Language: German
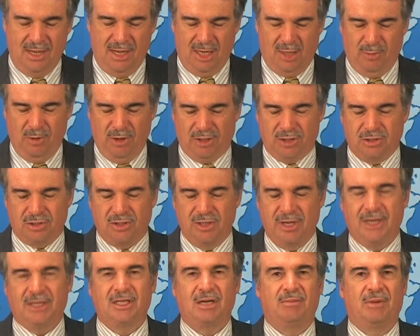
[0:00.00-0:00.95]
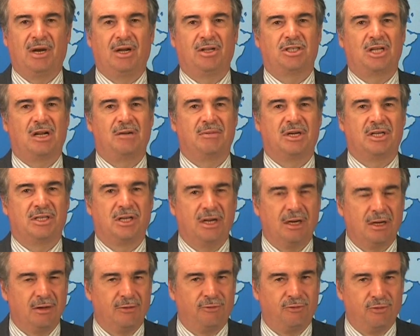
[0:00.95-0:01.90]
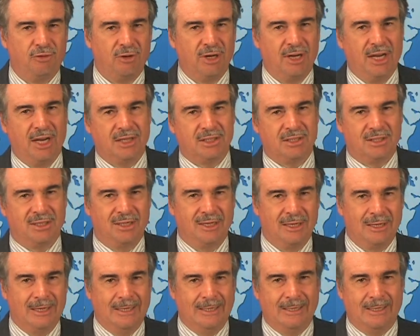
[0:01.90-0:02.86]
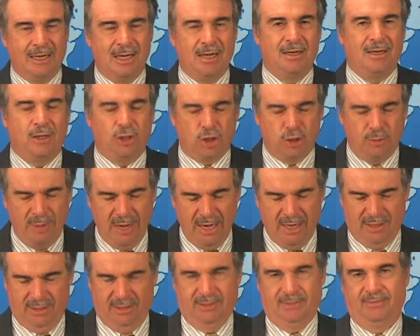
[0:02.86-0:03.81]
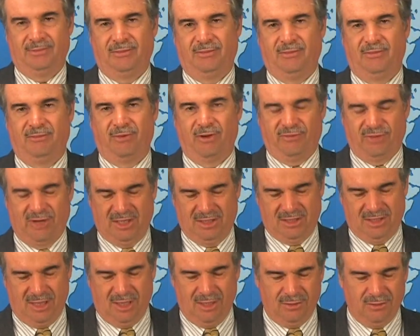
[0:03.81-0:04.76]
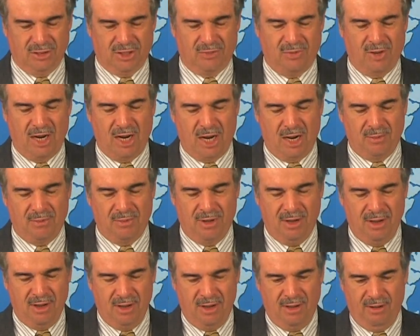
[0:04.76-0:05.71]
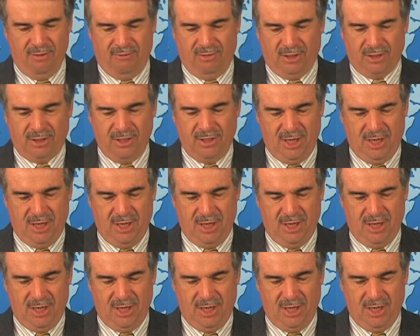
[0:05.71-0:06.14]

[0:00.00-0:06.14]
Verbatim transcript: Ich möchte zunächst einmal aus einem Artikel vorlesen, den der Spiegel verfasst hat, und zwar am 4.